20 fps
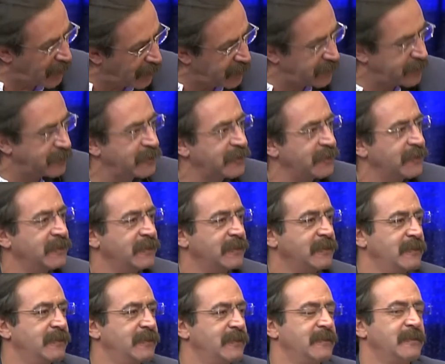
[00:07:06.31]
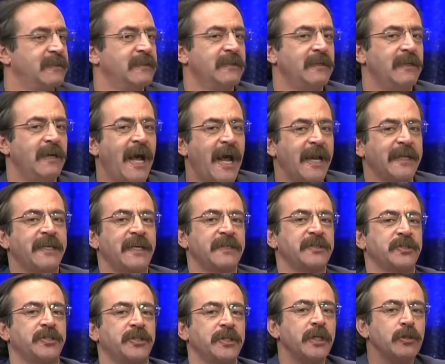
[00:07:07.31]
Adam gibi yapacak yani. Evet. Herkes
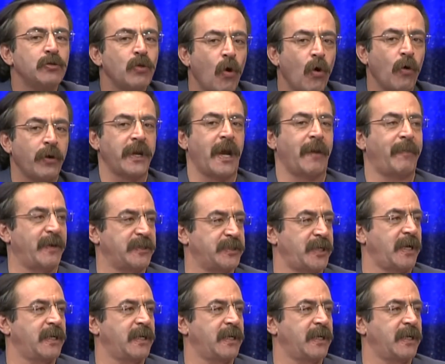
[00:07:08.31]
yani işini doğru döndük, yapacak.